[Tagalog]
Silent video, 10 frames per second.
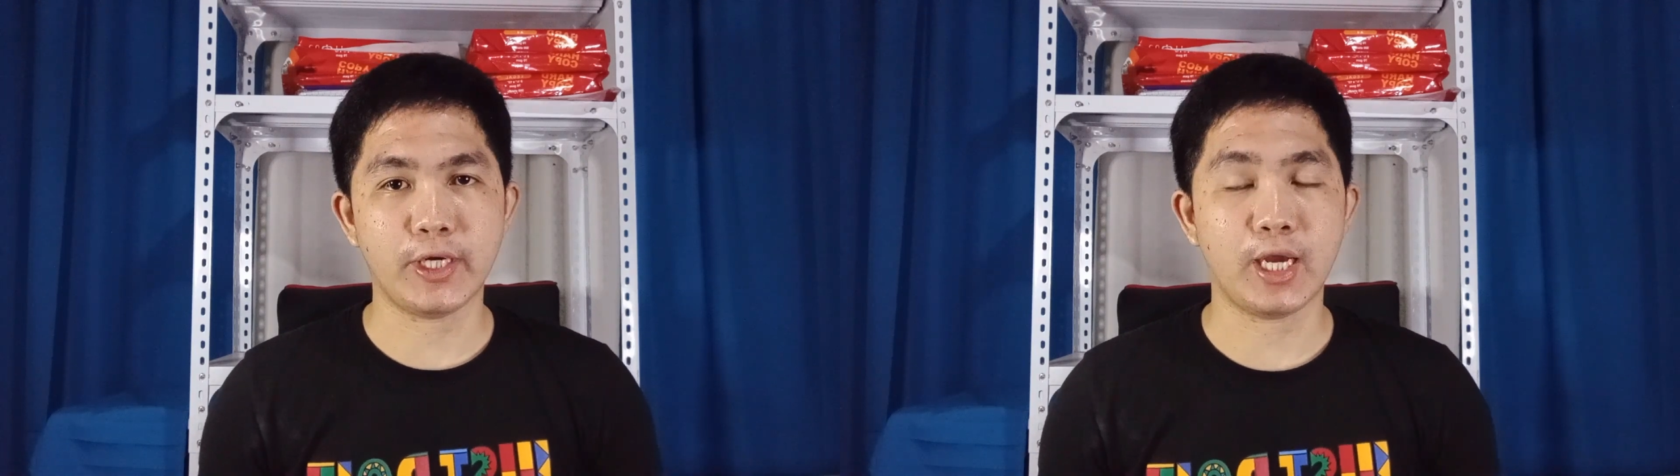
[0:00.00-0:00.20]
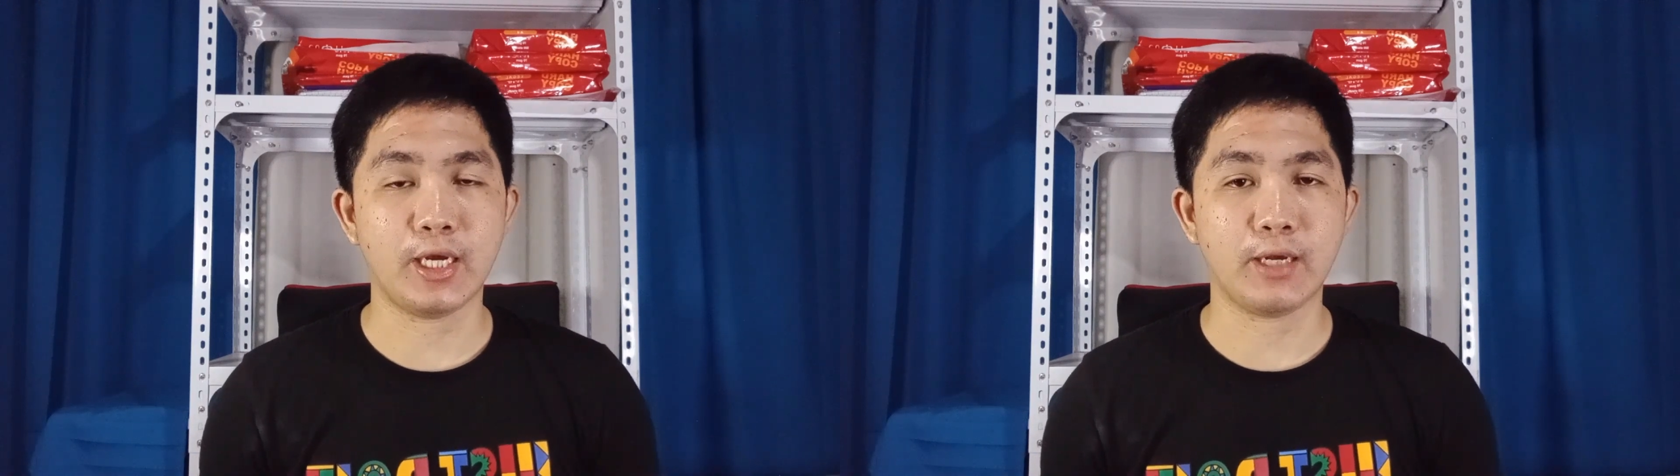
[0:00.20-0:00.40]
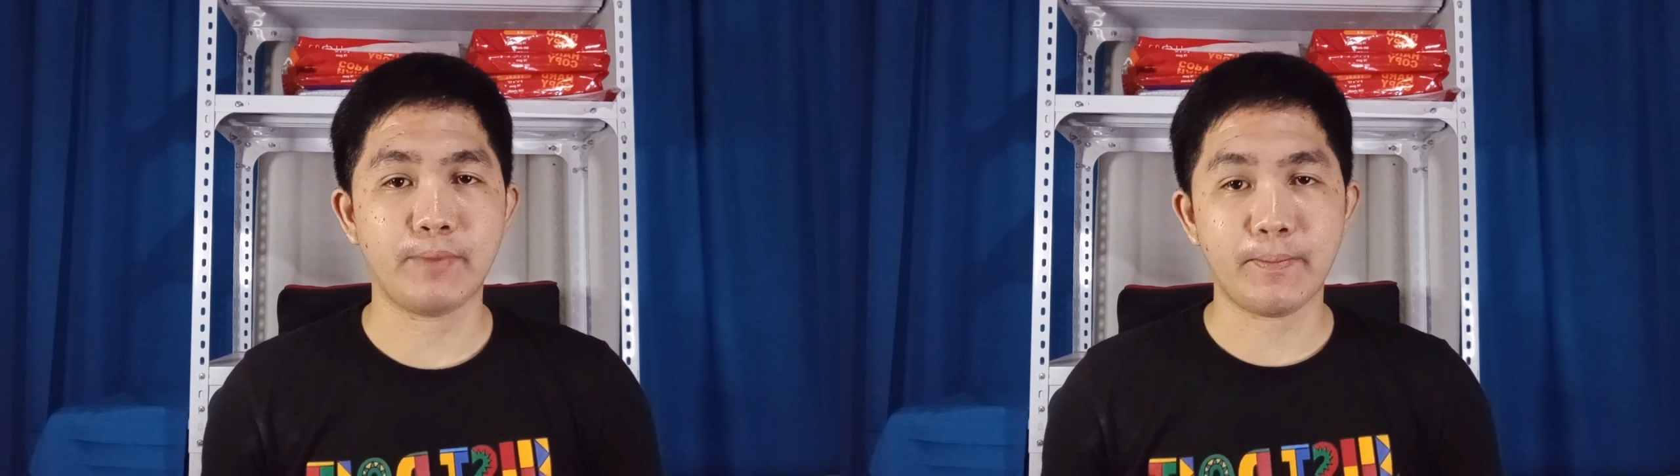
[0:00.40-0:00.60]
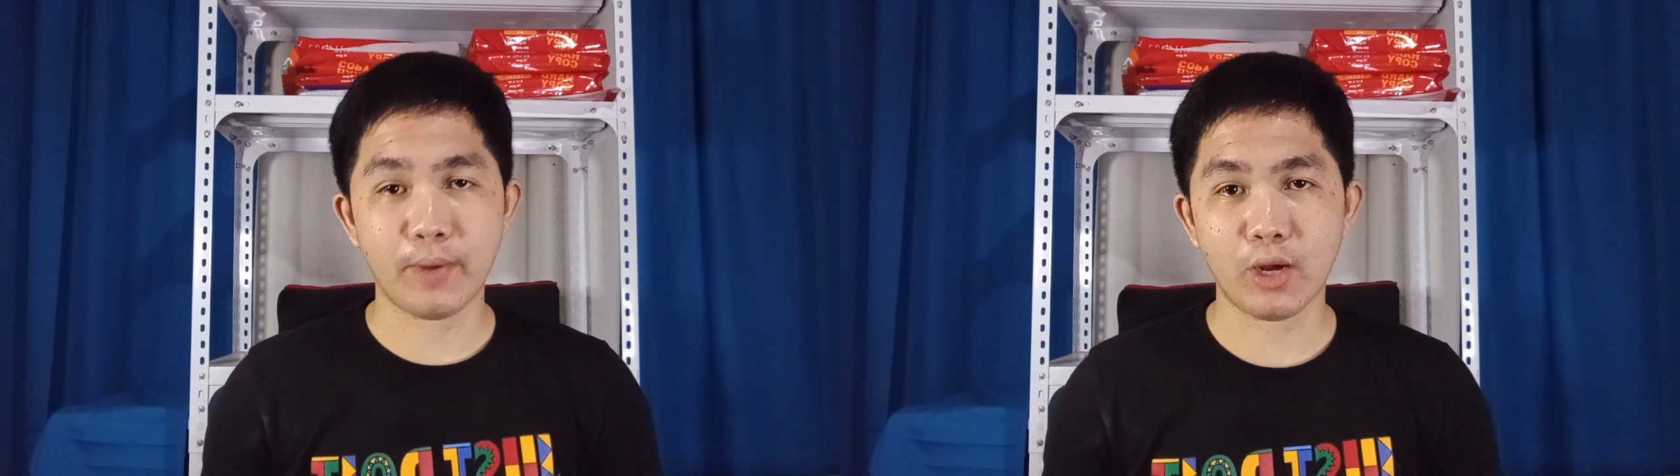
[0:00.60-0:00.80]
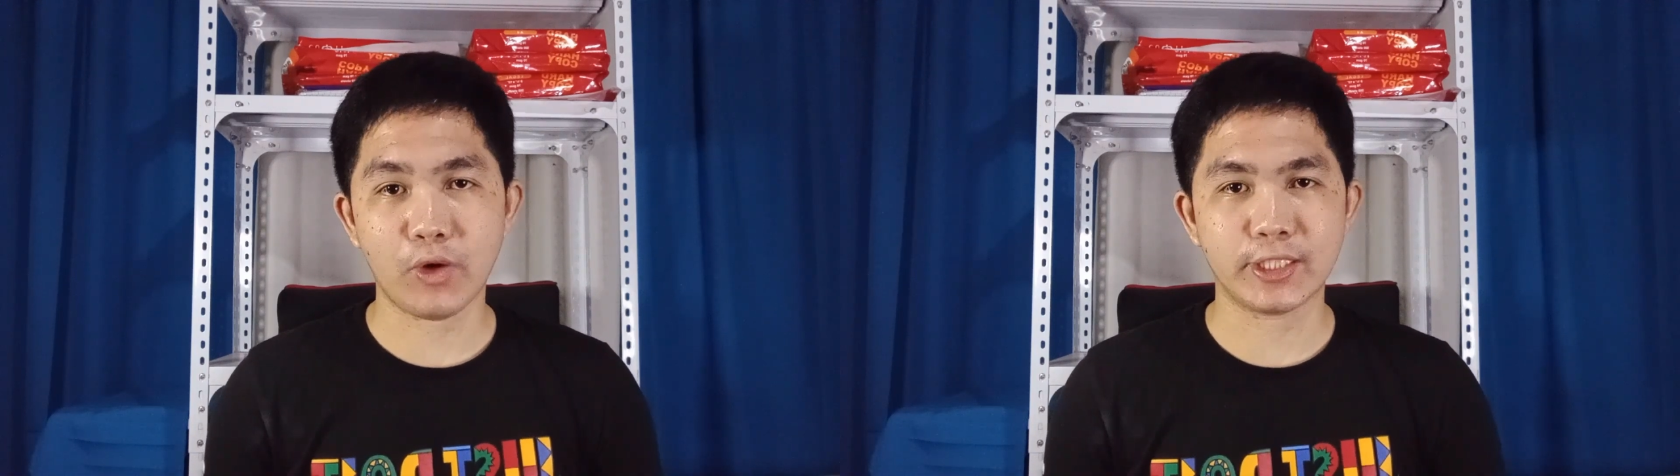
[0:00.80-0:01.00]
na
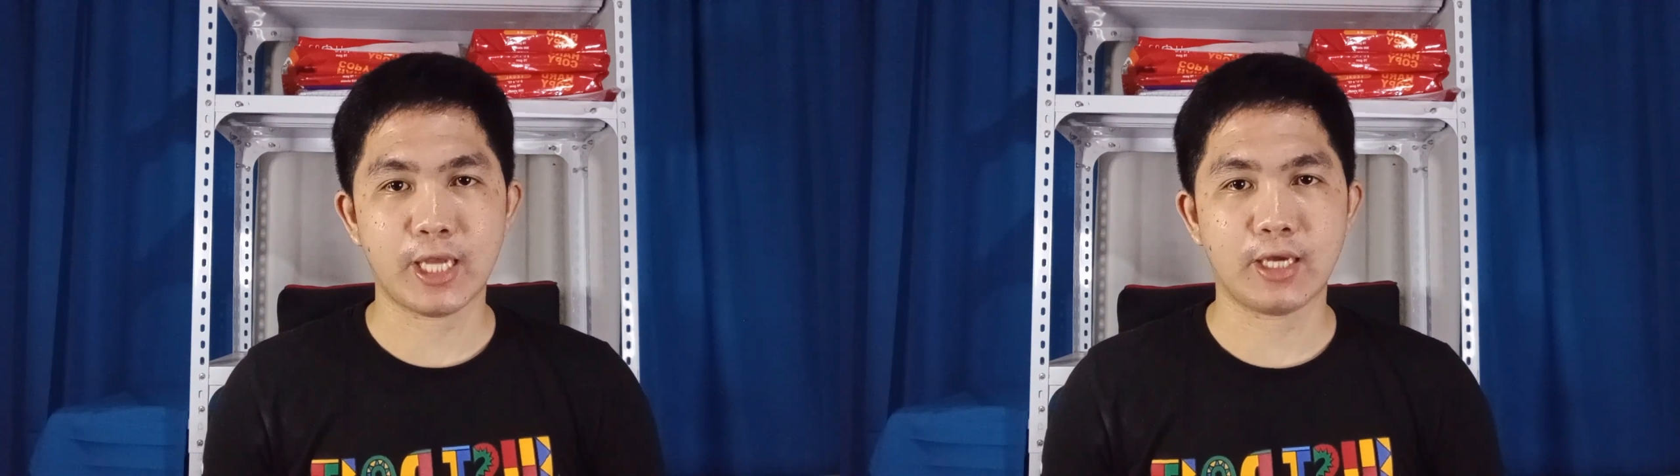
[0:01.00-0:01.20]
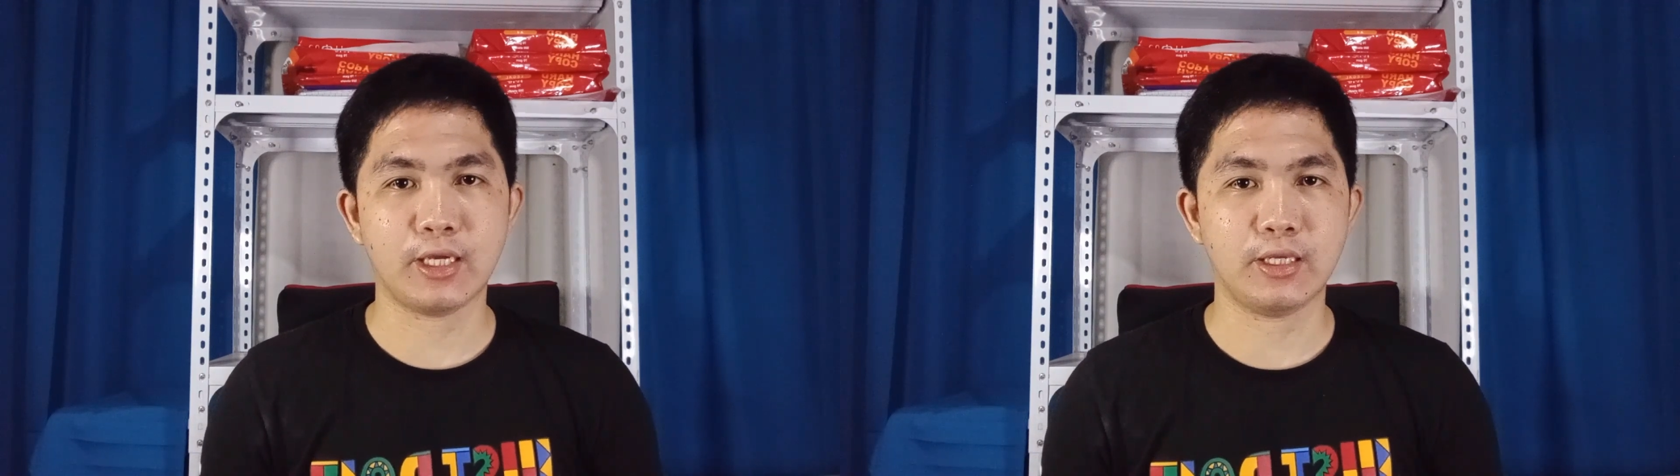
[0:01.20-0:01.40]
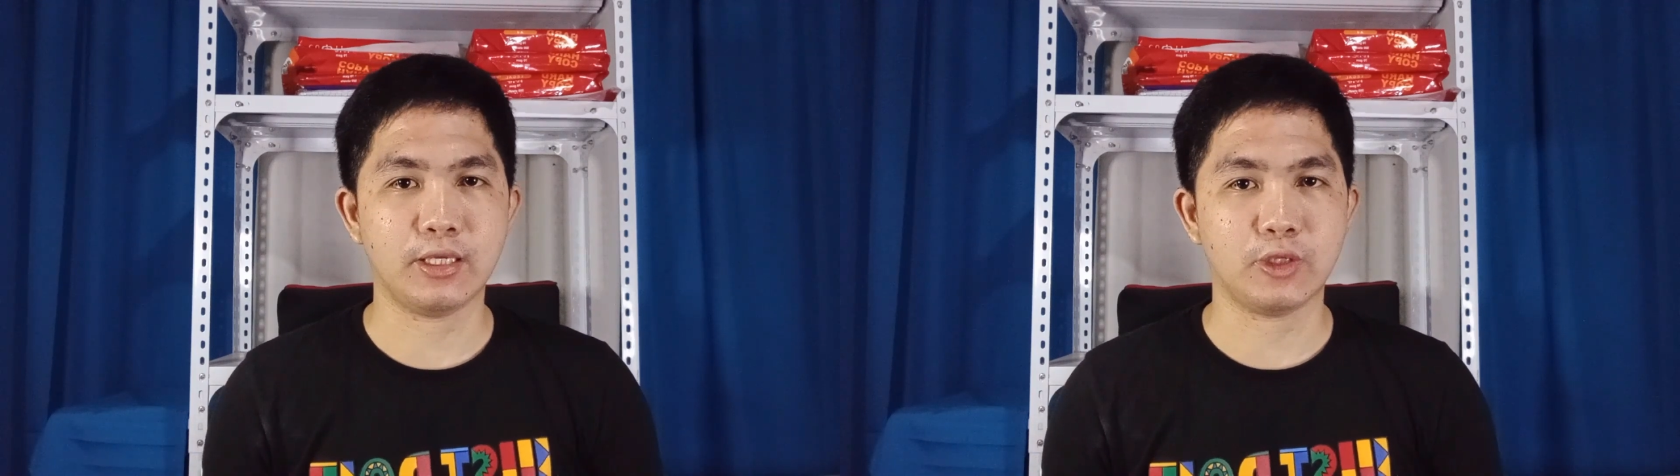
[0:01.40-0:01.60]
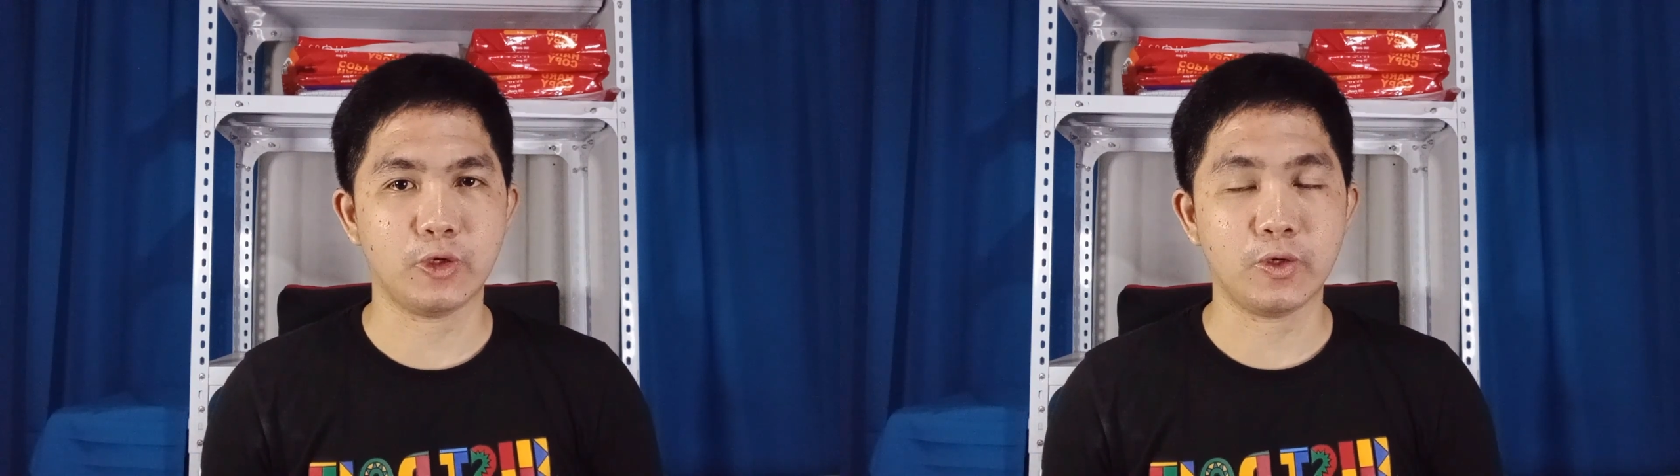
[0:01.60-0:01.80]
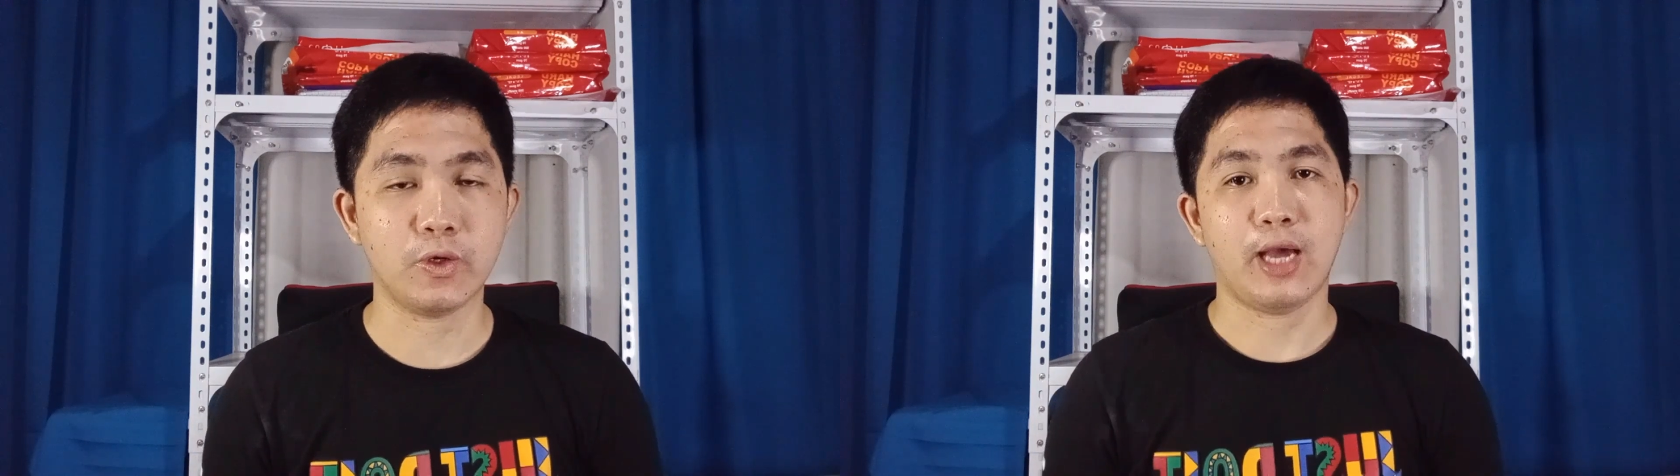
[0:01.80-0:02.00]
nagpapagawa sa akin ito